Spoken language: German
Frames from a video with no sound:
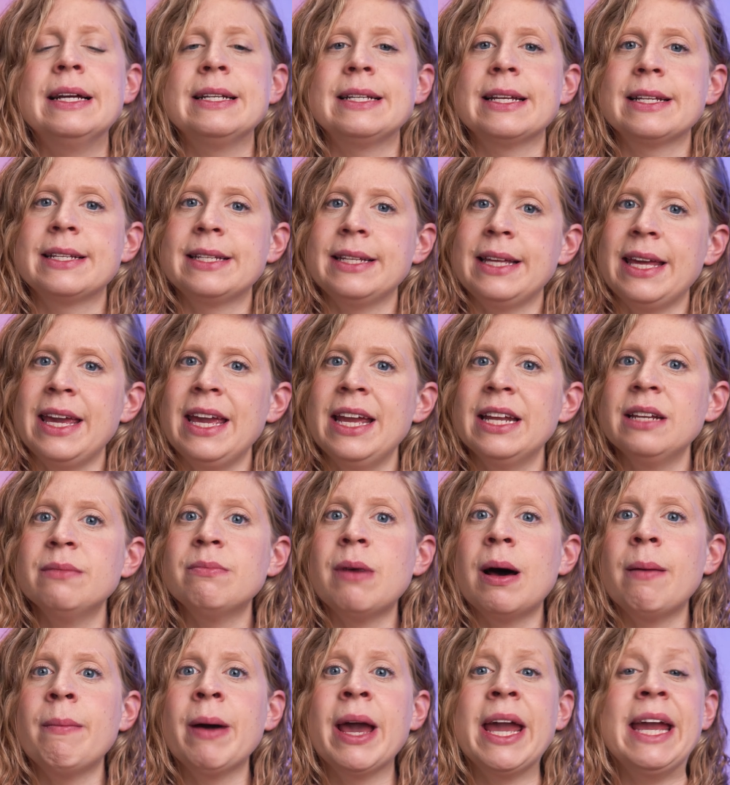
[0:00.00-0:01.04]
dass jede
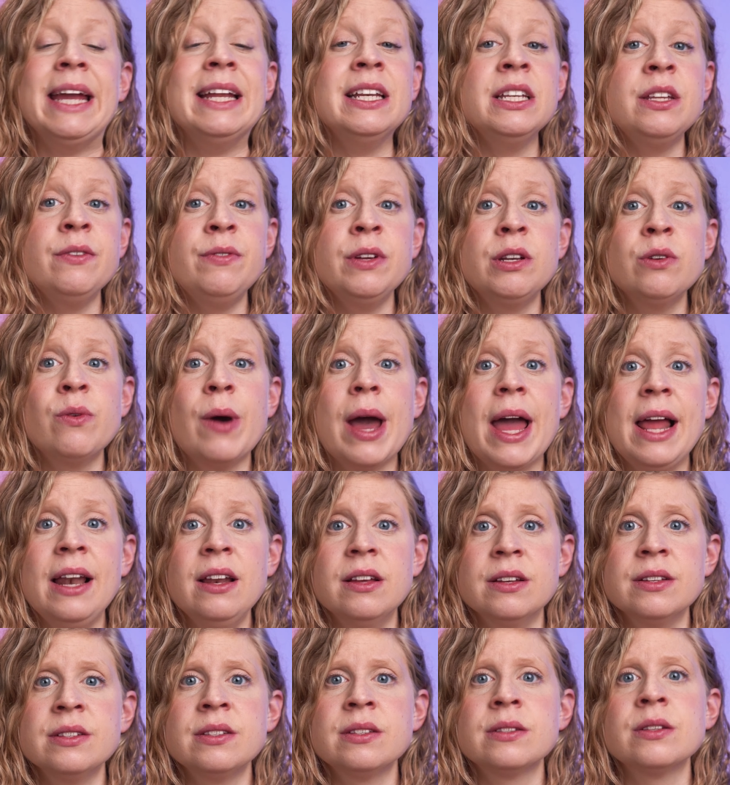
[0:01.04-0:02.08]
Mama
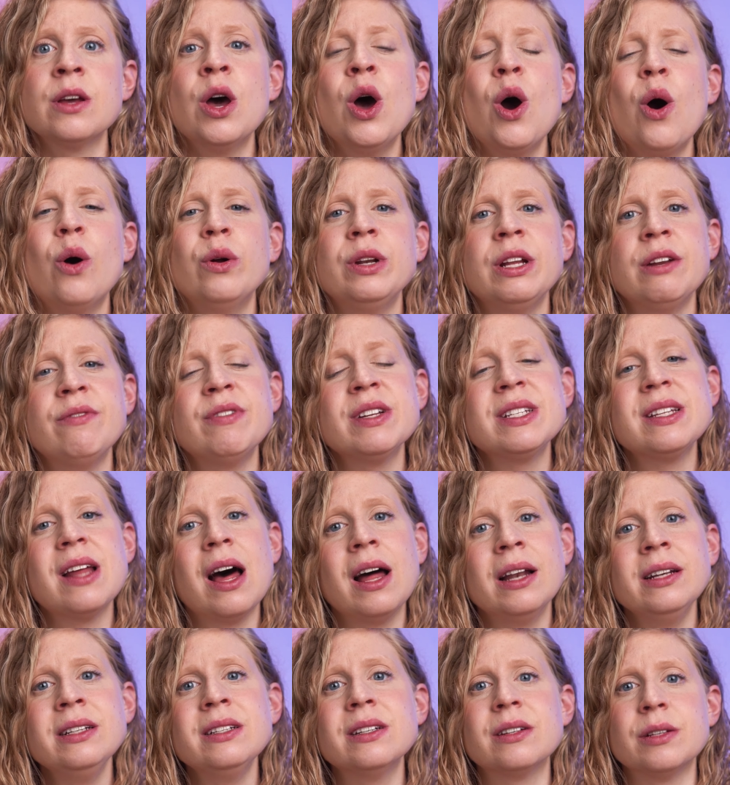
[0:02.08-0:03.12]
individuell ist und etwas
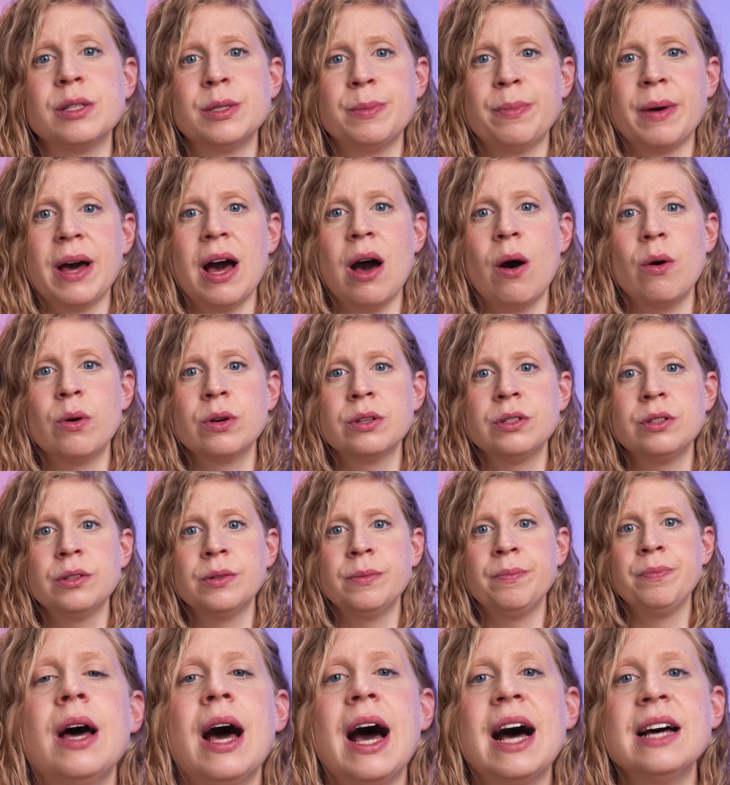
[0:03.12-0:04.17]
anderes braucht.